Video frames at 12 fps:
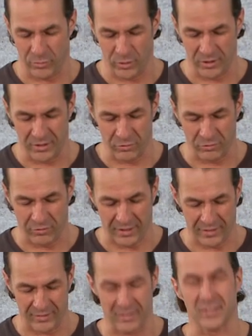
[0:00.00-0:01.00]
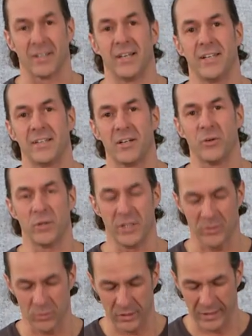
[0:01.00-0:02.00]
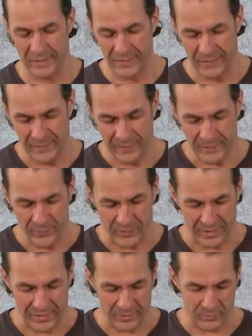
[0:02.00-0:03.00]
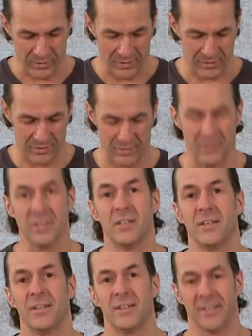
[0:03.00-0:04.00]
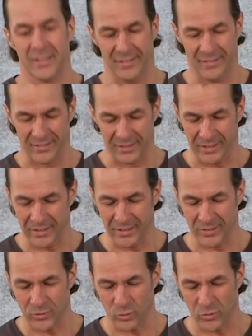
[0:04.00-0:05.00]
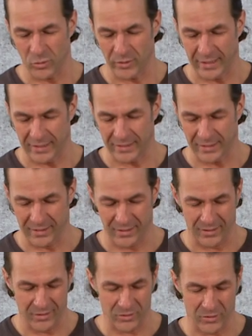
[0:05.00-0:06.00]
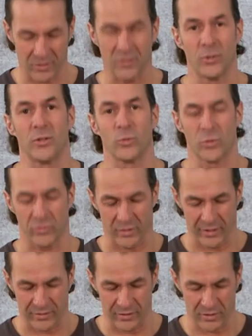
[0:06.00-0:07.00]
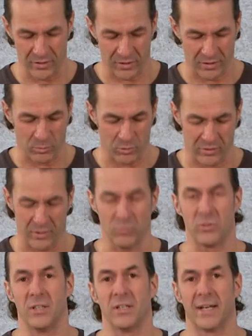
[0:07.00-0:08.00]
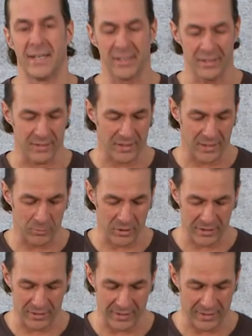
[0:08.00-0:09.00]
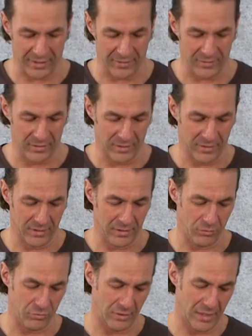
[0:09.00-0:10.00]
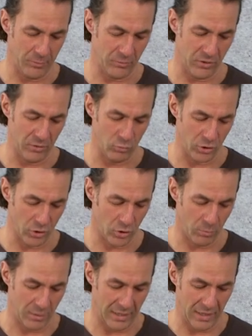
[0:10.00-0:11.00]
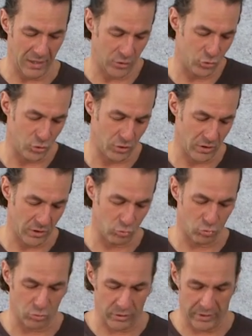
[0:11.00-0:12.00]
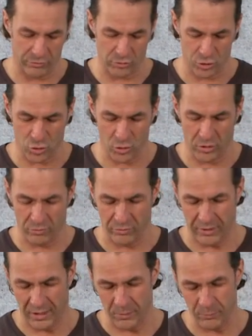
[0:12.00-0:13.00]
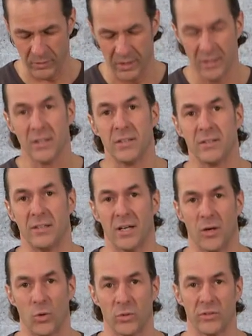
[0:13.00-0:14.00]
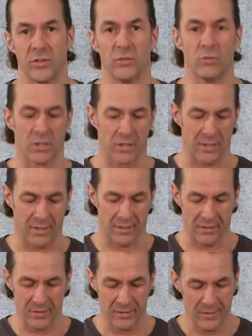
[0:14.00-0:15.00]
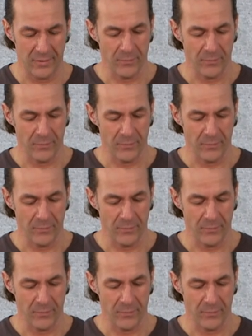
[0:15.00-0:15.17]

für euch die Phase 3 der Häutung. Ähm, das Trickige sozusagen an dieser Häutungsphase ist, dass man es dem Tier eigentlich gar nicht mehr richtig ansieht. Ne? Die Farben sind wieder normal, das Tier hat kräftig schöne Farben, die Augen sind wieder klar